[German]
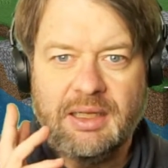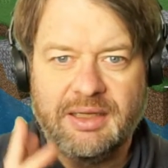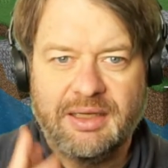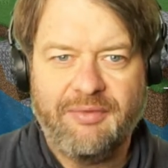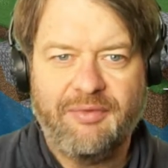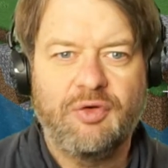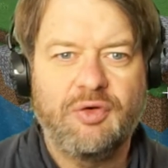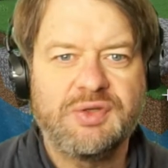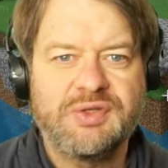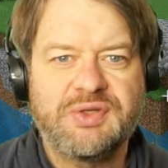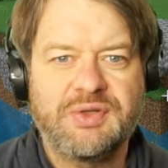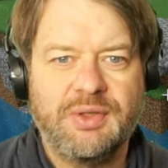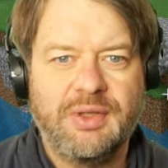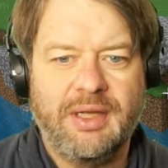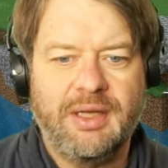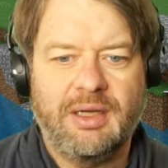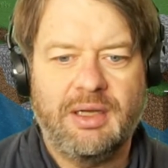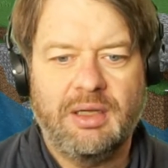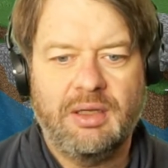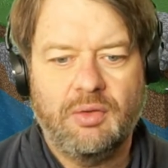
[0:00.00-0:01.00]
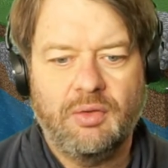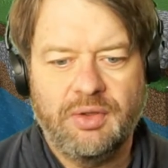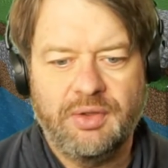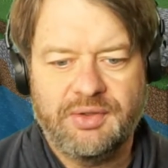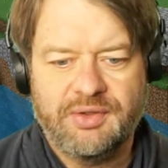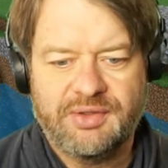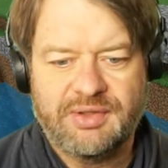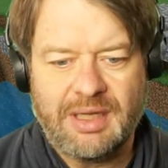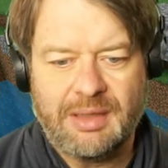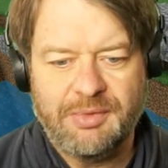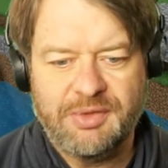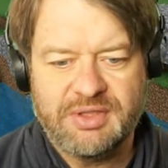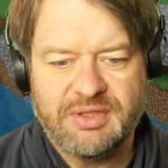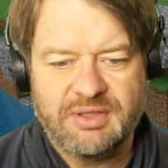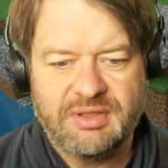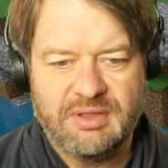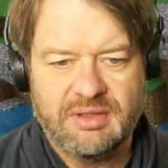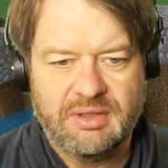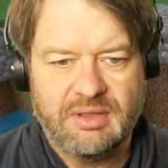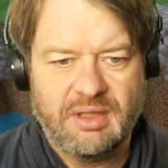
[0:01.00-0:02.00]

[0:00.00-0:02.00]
Revolutionär und damit